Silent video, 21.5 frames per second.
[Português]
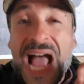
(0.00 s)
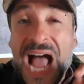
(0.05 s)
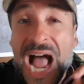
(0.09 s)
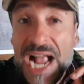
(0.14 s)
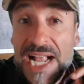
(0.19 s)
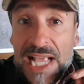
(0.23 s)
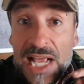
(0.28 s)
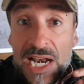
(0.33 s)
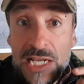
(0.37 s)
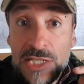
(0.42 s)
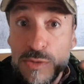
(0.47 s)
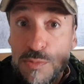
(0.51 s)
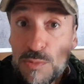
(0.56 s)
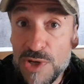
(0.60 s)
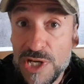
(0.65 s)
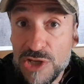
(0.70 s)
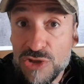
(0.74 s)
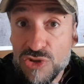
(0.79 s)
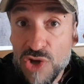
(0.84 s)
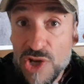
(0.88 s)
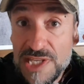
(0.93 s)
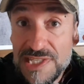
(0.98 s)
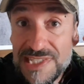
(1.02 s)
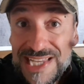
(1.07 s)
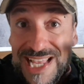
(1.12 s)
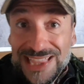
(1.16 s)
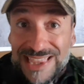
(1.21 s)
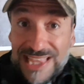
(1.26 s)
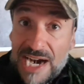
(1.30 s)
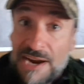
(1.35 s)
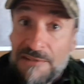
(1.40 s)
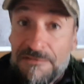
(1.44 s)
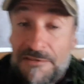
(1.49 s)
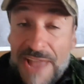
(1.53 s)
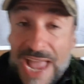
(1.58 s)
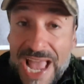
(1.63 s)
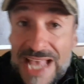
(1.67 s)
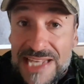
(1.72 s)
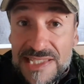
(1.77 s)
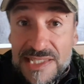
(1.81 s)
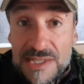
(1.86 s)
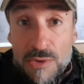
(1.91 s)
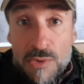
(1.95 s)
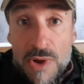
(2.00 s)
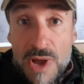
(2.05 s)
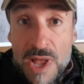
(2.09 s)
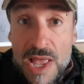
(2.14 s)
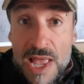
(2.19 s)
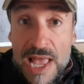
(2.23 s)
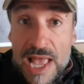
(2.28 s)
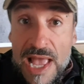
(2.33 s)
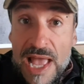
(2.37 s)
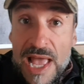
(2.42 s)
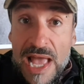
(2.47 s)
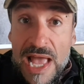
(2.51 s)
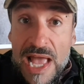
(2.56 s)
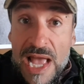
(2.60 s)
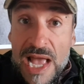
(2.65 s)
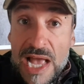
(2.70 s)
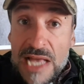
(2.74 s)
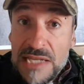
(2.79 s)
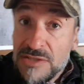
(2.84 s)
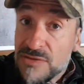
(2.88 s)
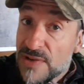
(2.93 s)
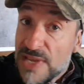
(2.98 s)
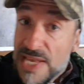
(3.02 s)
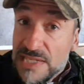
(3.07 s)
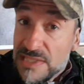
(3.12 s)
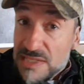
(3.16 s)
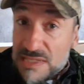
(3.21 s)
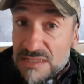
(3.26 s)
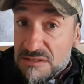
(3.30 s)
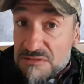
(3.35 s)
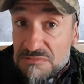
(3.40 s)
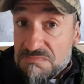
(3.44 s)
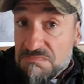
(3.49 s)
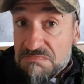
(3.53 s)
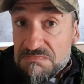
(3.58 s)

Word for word: Aquelas munições que atravessam, é, às vezes